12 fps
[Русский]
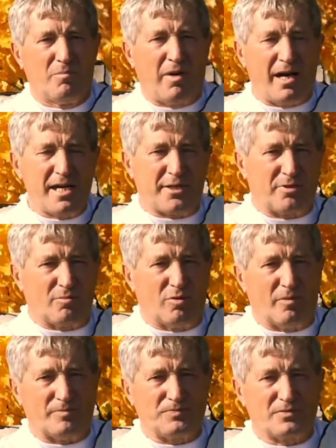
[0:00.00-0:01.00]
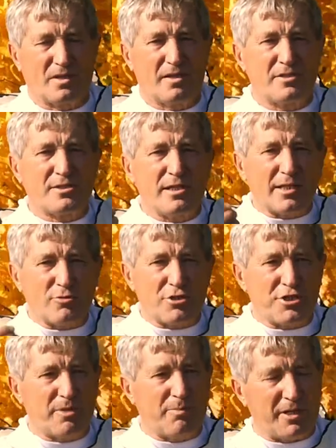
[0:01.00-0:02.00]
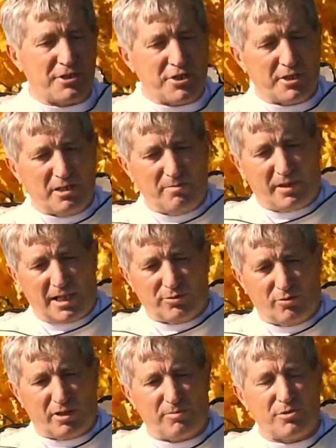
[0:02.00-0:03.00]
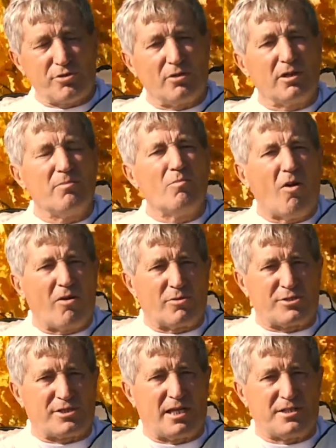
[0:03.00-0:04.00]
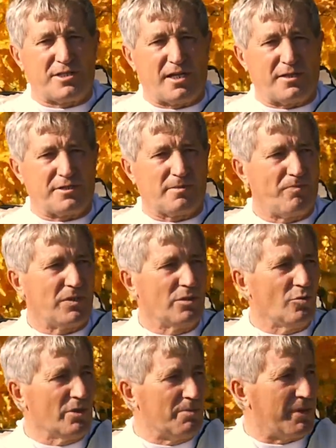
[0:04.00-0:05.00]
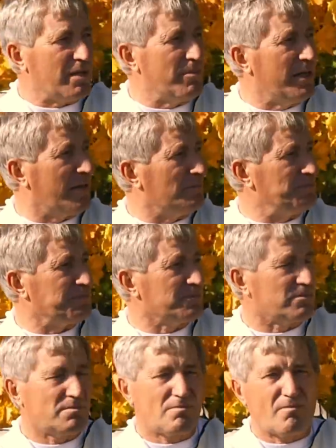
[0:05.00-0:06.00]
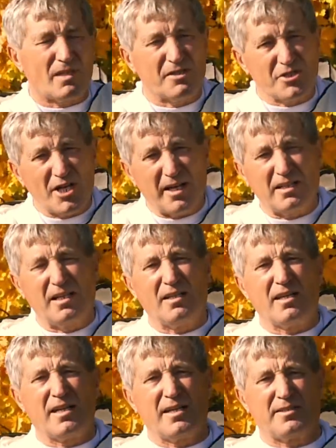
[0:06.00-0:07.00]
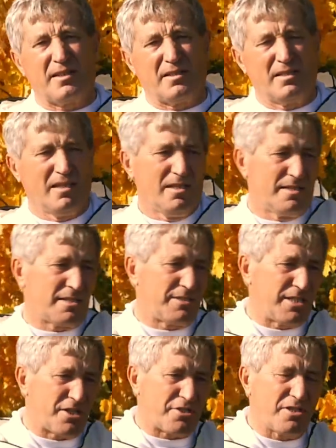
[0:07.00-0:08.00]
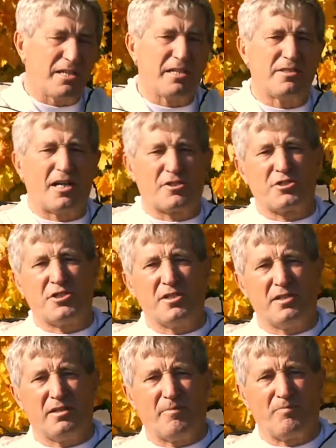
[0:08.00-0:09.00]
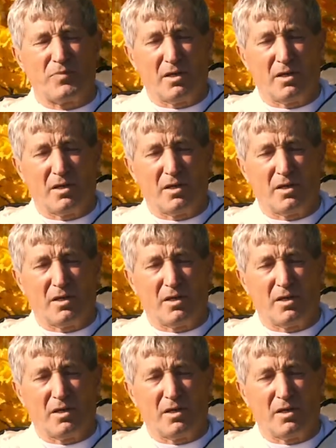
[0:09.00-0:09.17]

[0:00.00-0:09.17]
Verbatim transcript: Поэтому следующие причины, по которой пчелы могут слететь. Ну, например, жаркое лето, затяжные дожди,